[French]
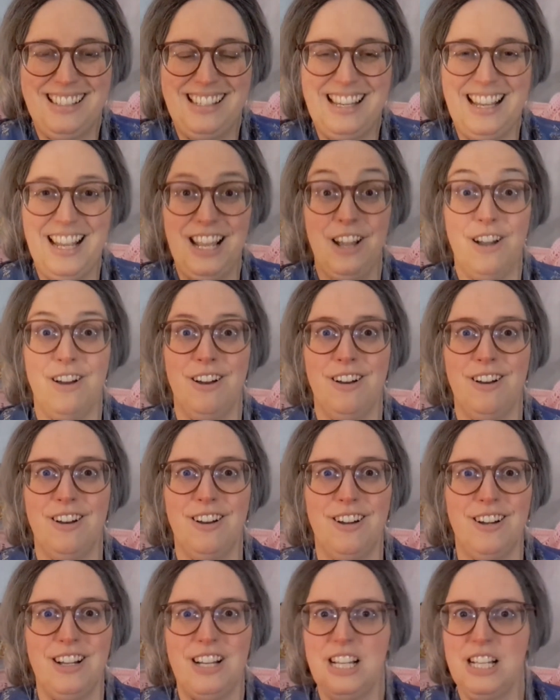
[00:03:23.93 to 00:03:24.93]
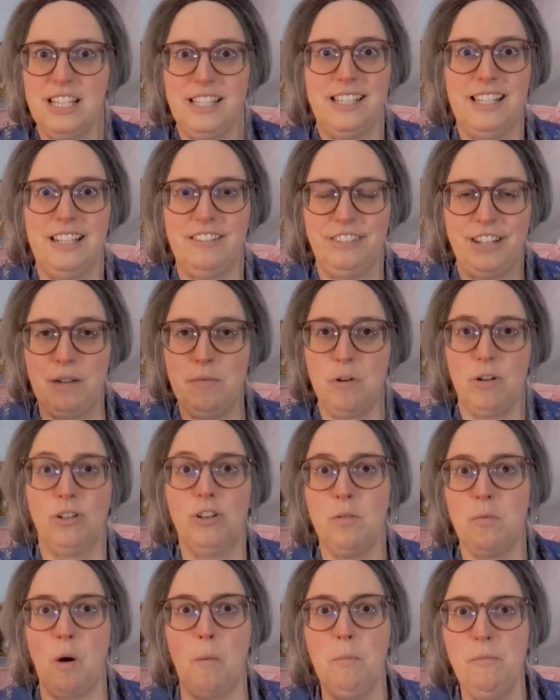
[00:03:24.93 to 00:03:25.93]
euh, c'est vraiment
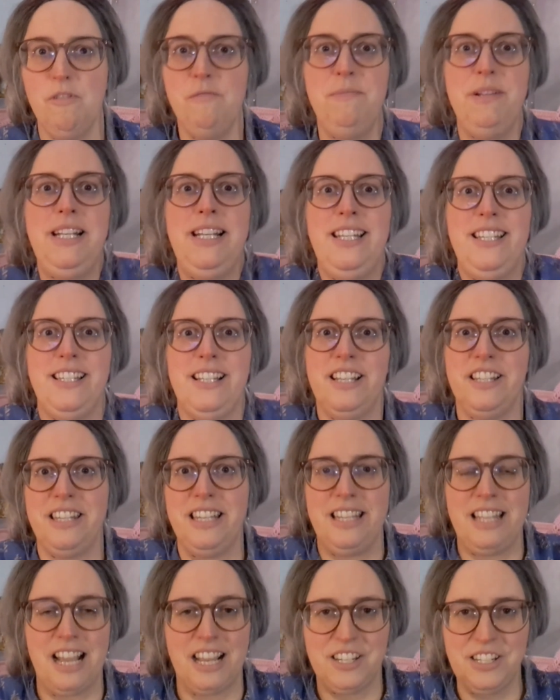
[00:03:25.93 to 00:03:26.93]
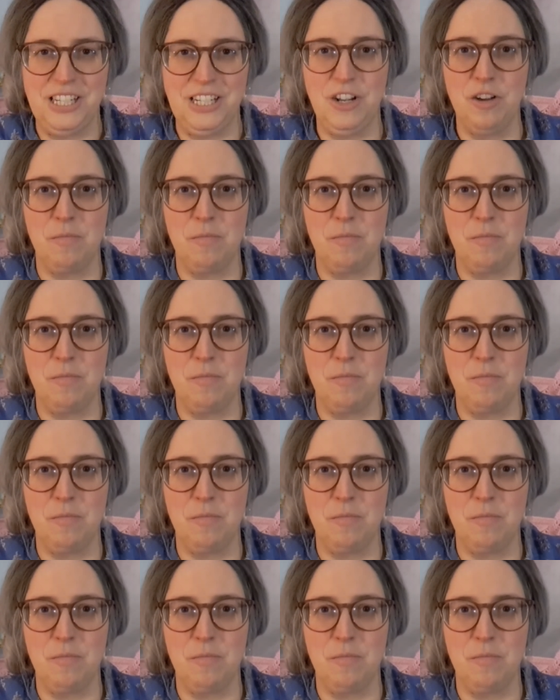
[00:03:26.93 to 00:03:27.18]
comment on mobilise les énergies,